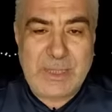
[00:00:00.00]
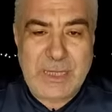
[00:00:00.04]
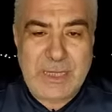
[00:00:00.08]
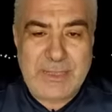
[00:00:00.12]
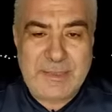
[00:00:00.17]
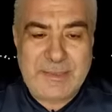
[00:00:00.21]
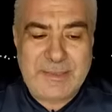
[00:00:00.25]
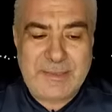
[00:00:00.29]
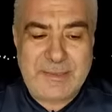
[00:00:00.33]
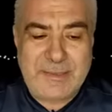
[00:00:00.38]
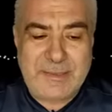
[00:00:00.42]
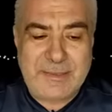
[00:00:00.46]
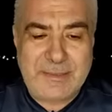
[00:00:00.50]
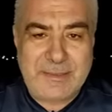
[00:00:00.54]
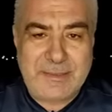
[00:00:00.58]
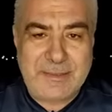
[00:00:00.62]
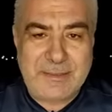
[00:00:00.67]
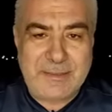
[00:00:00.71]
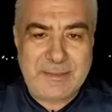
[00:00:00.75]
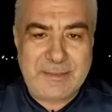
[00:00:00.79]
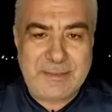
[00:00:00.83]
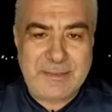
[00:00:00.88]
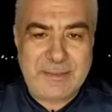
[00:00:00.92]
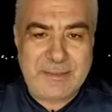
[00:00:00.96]
الناس
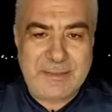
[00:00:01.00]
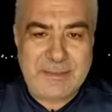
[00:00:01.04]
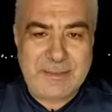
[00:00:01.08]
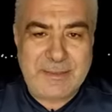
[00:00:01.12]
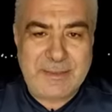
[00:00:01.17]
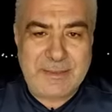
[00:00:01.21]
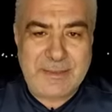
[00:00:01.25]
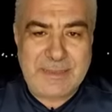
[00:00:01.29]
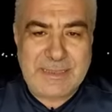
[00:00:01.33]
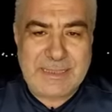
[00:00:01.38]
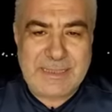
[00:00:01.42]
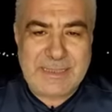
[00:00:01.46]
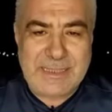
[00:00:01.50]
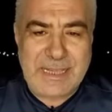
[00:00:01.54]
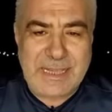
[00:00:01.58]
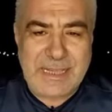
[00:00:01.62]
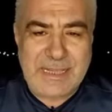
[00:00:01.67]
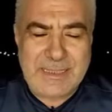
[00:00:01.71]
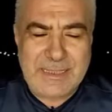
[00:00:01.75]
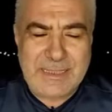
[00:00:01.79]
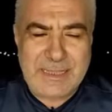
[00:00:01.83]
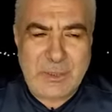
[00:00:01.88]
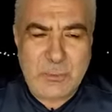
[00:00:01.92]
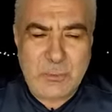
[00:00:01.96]

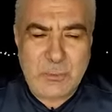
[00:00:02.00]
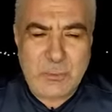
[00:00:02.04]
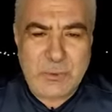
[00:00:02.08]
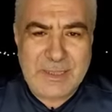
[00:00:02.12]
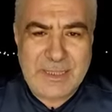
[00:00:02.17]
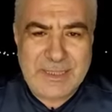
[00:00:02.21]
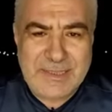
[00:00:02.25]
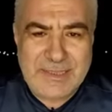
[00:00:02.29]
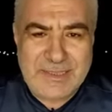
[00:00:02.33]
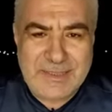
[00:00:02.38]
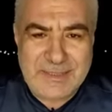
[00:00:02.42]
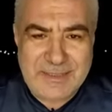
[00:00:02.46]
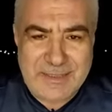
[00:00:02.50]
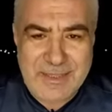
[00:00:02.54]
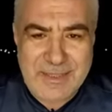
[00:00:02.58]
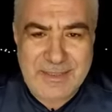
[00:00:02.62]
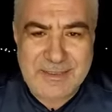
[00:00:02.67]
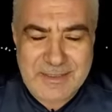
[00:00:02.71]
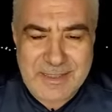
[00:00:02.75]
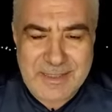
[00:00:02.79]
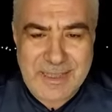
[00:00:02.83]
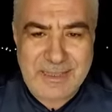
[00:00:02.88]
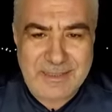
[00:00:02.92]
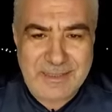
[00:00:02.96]
كانه
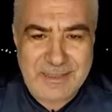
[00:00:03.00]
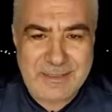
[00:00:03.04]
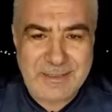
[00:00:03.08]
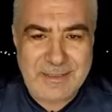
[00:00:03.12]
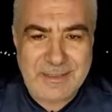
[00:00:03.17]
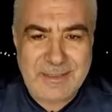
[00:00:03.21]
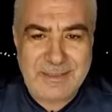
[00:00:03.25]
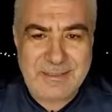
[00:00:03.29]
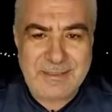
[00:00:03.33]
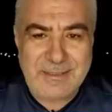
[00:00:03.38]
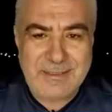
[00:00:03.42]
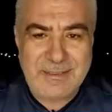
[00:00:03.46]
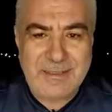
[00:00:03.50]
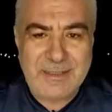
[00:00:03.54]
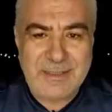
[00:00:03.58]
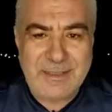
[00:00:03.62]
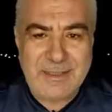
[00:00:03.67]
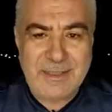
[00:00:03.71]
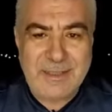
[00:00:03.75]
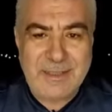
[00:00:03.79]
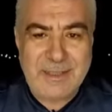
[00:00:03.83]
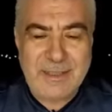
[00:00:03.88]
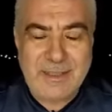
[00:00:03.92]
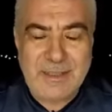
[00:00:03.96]
يسخط على الله
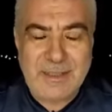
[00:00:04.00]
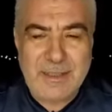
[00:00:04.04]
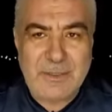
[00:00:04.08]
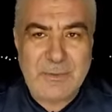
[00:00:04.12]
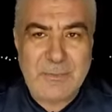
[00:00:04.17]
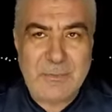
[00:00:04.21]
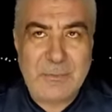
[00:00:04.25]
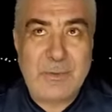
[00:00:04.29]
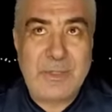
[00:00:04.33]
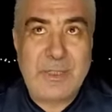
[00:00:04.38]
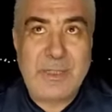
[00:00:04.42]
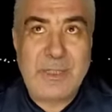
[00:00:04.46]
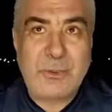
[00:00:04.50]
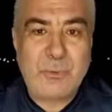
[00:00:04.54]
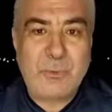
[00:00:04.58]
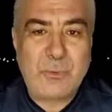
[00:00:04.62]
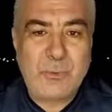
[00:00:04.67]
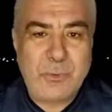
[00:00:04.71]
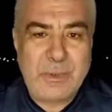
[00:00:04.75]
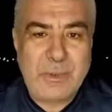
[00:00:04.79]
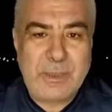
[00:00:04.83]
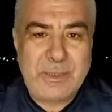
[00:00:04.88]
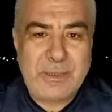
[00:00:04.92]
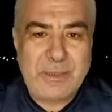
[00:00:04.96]

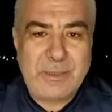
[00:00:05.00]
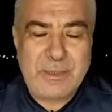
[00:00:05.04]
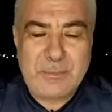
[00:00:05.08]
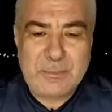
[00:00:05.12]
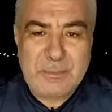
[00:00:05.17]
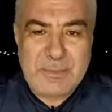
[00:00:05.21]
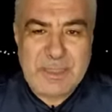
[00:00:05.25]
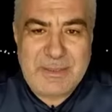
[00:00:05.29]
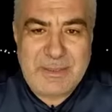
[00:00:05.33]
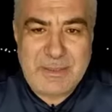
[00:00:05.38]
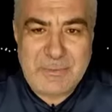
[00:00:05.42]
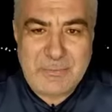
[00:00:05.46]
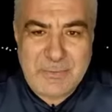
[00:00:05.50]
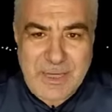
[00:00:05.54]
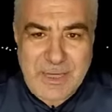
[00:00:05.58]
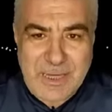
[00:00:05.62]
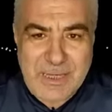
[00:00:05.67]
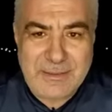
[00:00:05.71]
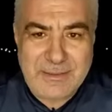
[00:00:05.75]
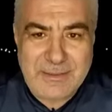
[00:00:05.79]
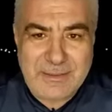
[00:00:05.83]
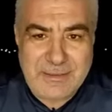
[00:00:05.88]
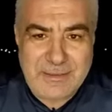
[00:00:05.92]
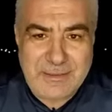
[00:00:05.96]
فيقول ماذا
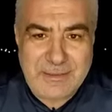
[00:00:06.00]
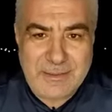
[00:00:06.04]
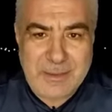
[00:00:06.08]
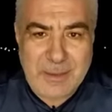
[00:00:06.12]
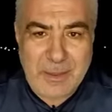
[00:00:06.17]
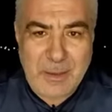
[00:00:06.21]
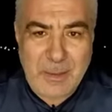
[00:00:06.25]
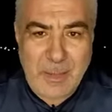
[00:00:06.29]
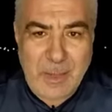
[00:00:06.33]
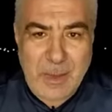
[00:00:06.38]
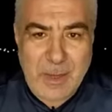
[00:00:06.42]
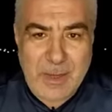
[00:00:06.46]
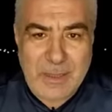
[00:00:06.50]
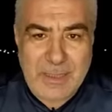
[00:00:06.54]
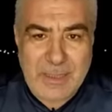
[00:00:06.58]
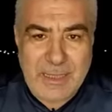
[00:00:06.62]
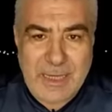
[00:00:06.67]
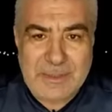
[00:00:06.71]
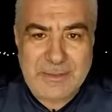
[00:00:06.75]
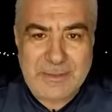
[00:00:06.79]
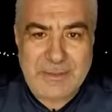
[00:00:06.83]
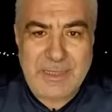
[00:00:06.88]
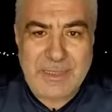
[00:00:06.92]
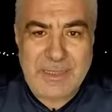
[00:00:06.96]
فعلت
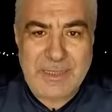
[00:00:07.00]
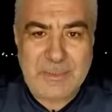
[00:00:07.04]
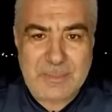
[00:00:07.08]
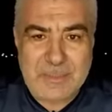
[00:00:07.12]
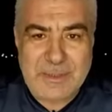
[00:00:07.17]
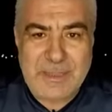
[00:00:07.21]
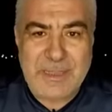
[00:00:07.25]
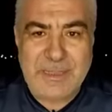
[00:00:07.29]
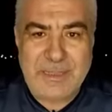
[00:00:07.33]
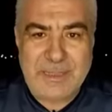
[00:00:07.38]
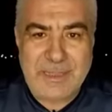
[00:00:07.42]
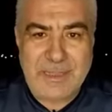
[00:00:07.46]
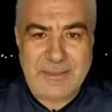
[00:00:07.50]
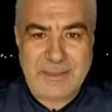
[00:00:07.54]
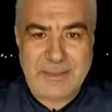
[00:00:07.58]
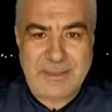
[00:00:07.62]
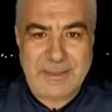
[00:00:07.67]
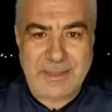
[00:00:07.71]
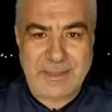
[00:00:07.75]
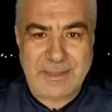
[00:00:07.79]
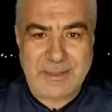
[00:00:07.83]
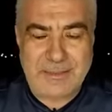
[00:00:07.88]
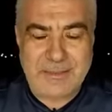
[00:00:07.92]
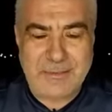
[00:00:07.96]
حتى يبتليني
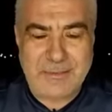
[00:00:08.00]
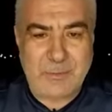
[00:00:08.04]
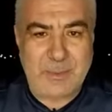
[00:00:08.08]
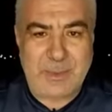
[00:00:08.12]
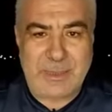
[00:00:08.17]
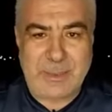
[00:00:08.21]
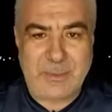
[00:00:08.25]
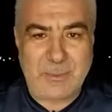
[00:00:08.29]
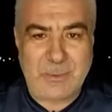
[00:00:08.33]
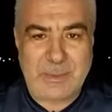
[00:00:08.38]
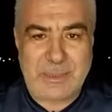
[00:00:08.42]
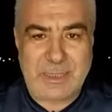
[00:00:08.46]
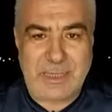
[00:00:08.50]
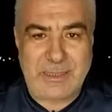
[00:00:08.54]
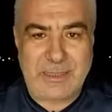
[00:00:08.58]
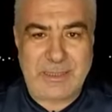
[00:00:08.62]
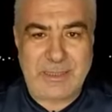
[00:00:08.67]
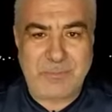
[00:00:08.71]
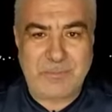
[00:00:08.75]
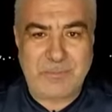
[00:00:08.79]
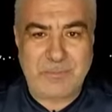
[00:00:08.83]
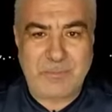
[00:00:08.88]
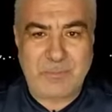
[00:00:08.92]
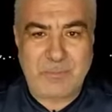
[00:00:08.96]
الله سبحانه
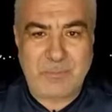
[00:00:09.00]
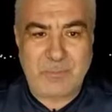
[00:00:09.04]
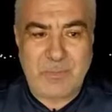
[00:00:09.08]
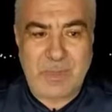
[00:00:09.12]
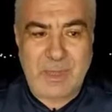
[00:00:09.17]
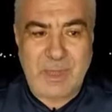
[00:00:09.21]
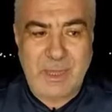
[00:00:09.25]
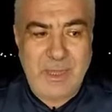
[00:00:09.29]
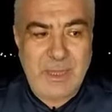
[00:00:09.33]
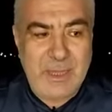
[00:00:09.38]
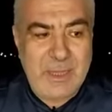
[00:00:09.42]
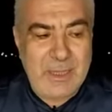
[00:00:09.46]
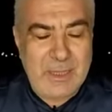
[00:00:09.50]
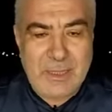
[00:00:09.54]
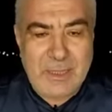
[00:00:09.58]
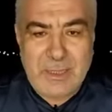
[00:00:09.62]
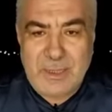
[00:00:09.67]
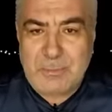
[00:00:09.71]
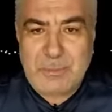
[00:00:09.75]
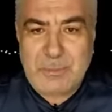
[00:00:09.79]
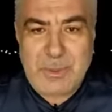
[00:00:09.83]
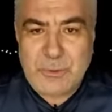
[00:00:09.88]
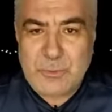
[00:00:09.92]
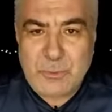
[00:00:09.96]
وتعالى
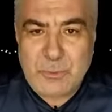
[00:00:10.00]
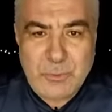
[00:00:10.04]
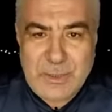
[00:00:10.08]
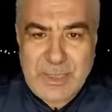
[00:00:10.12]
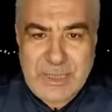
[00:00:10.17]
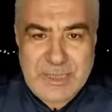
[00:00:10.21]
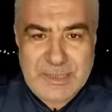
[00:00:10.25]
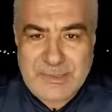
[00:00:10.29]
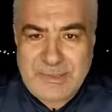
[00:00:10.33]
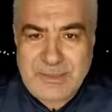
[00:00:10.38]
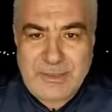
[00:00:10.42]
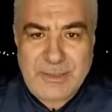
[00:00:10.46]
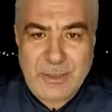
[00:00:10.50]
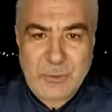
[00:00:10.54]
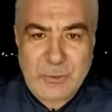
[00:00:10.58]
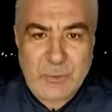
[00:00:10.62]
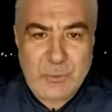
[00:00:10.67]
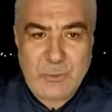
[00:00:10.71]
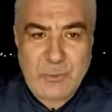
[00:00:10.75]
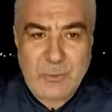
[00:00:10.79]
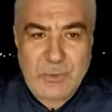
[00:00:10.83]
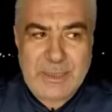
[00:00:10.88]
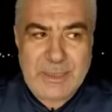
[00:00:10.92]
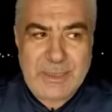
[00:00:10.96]
بعض الناس
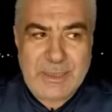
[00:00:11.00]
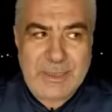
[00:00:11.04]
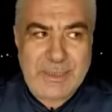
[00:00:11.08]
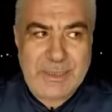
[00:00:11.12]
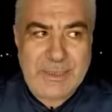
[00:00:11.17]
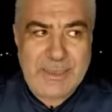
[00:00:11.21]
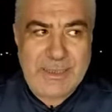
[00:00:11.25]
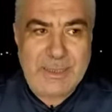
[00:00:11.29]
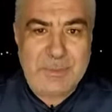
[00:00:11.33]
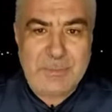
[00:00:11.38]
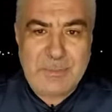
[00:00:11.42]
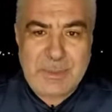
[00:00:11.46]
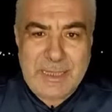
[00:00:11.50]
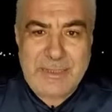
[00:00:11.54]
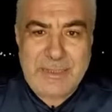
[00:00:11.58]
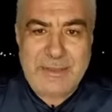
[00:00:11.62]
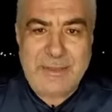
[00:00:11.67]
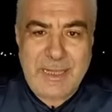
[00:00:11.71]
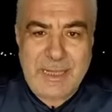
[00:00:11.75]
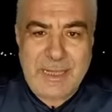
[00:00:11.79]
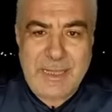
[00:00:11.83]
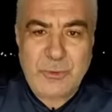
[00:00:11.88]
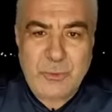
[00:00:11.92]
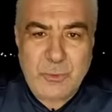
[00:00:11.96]
يقول
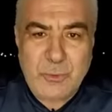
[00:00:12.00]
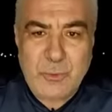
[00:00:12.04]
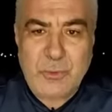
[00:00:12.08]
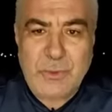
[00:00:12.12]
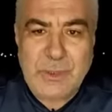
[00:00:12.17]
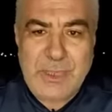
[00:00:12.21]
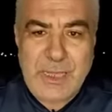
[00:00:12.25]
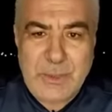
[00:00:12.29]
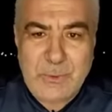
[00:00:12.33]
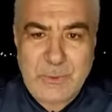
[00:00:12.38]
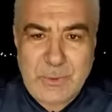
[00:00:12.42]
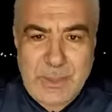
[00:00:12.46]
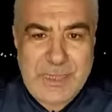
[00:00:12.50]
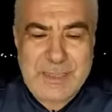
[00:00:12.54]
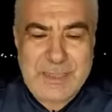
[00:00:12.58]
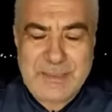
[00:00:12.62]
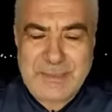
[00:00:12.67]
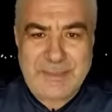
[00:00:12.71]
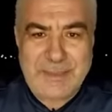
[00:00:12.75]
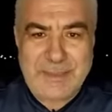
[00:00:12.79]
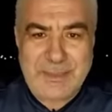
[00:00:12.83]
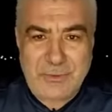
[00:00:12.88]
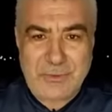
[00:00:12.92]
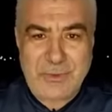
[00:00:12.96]
لماذا ادعو الله ولا
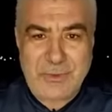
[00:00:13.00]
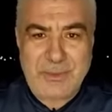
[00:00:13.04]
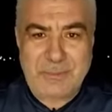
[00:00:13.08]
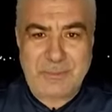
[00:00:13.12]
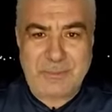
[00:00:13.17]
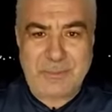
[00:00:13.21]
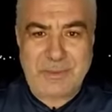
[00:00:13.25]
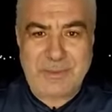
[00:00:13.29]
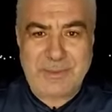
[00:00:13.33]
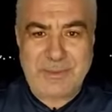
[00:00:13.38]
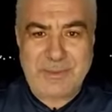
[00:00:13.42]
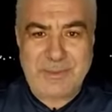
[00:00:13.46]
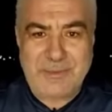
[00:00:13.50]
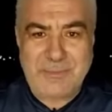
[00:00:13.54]
يستجيب